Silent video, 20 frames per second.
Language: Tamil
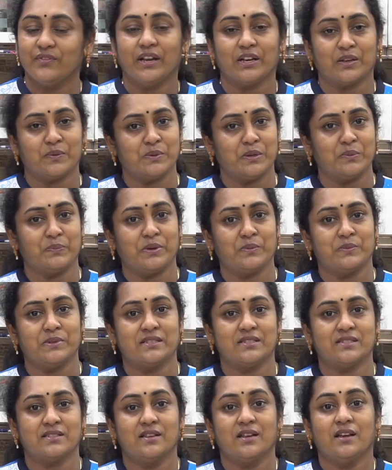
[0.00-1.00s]
வெல்கம் டு
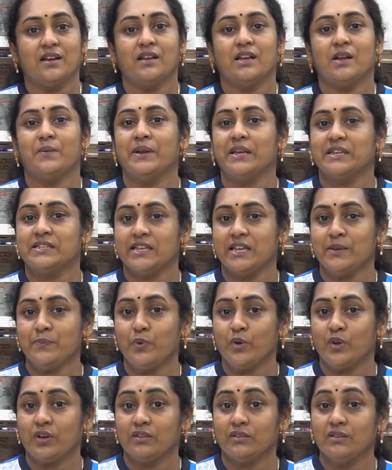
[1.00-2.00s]
பெபிள்ஸ் நம்ம இன்றைக்கி செய்ய
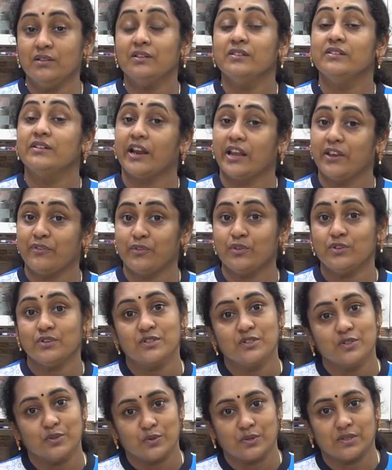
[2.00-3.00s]
போகிறது ட்ரை
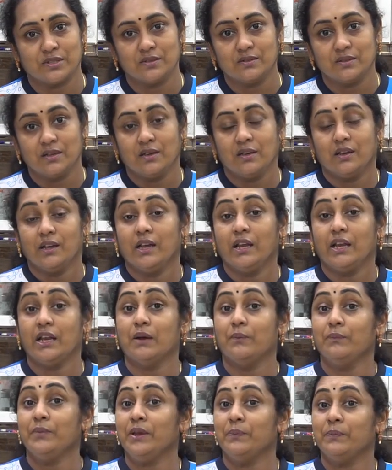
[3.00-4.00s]
ஃப்ரூட்ஸ் ஜூஸ்
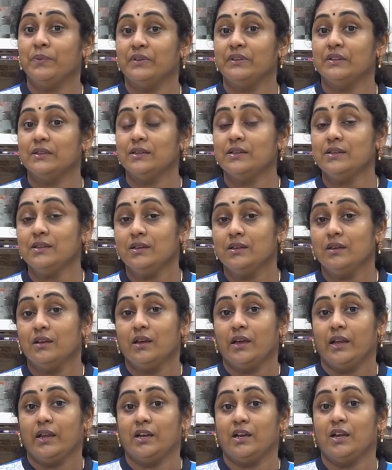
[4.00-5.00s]
நம்ம இப்போ வந்து
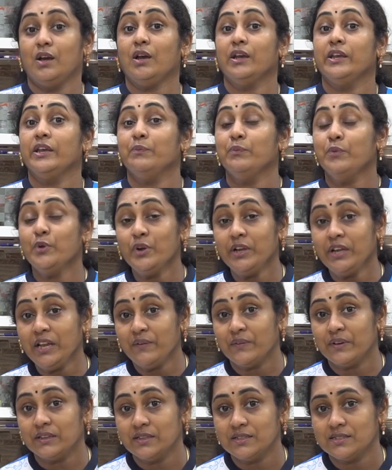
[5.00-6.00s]
என்னென்னா இம்யூனிட்டி
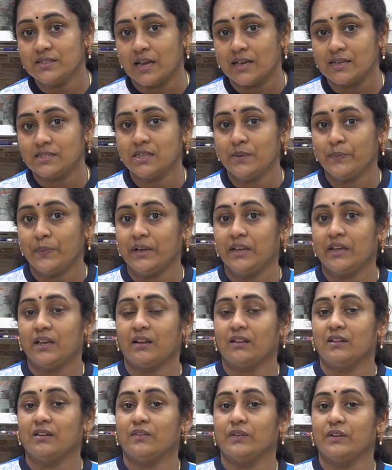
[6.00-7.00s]
வந்து ஜாஸ்தி
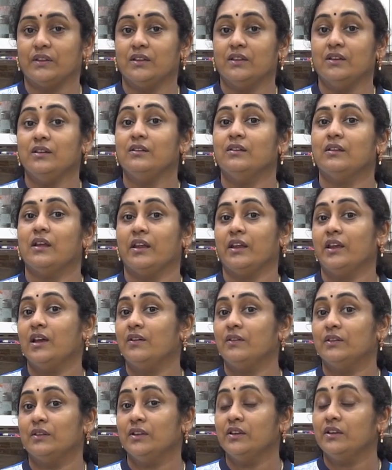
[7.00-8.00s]
பண்ணிக்கிறதுக்கு வந்து நிறையா
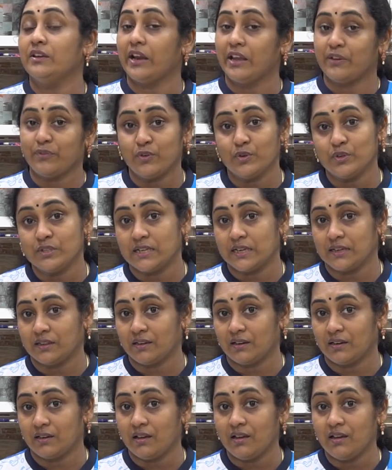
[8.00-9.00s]
வந்து ட்ரை ஃப்ரூட்ஸ்
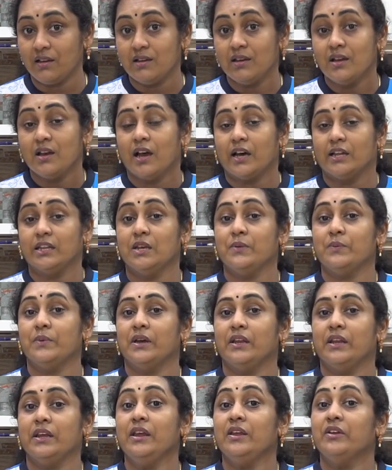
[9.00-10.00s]
எடுத்துக்கலாம் அதே
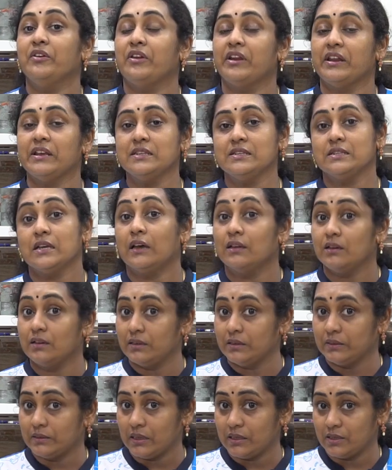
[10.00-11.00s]
மாதிரி ட்ரிங்க்ஸ்
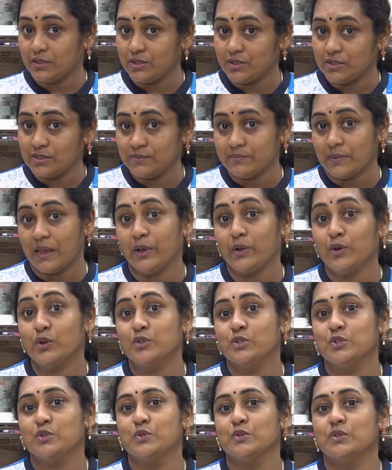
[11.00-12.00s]
அதாவது
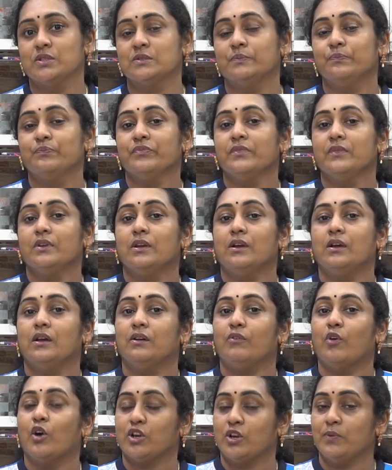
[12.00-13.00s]
மேங்கோ ஜூஸ்
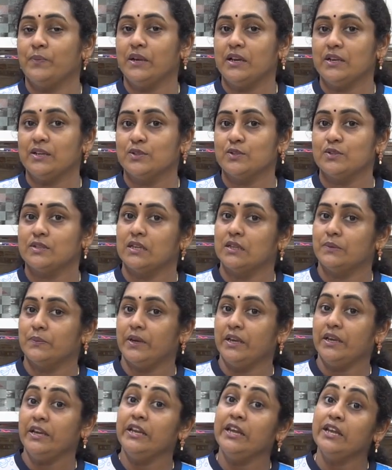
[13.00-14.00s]
வாட்டர்மெலன் ஜூஸ் அந்த
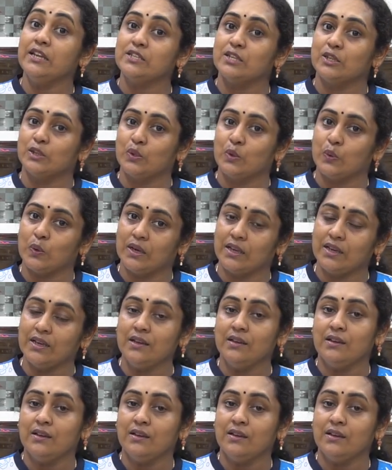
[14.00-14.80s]
மாதிரி நீர்ச்சத்து உள்ள